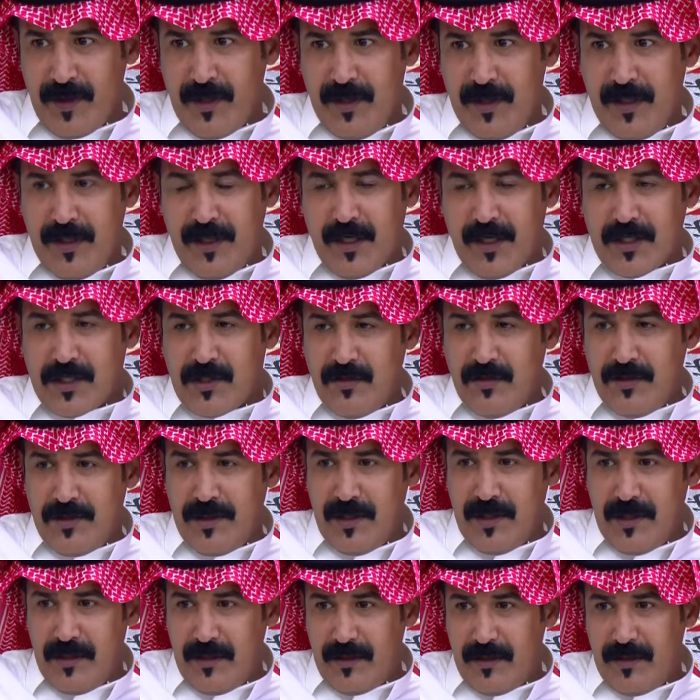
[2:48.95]

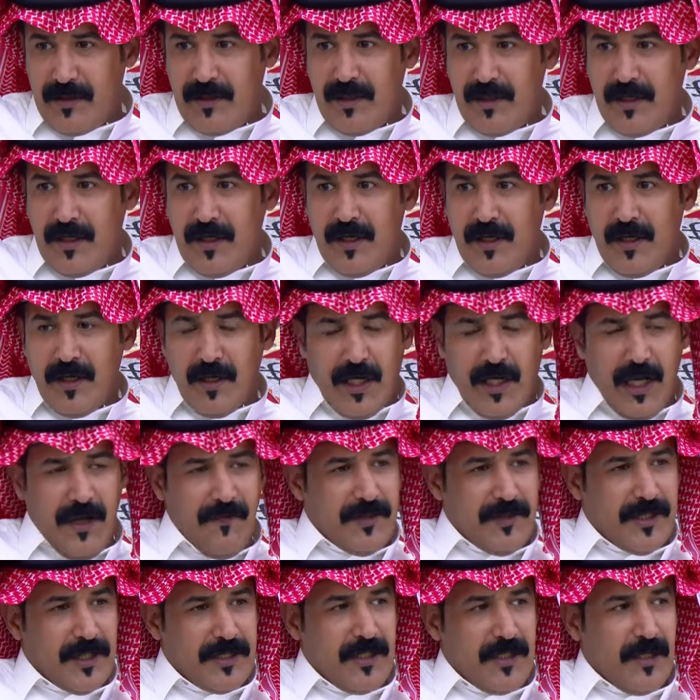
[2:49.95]
يراسلوني كيف
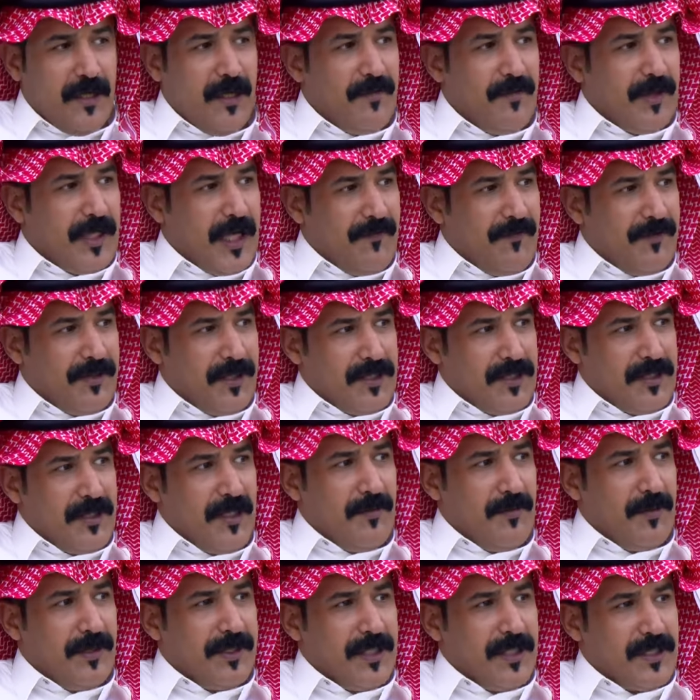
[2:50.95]
التسجيل كيف التسجيل
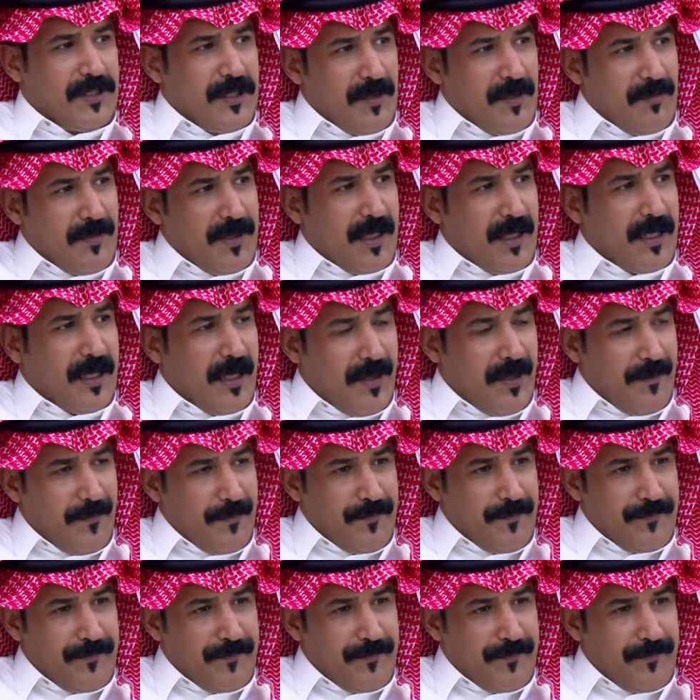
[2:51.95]
وما التسجيل ومن الكلام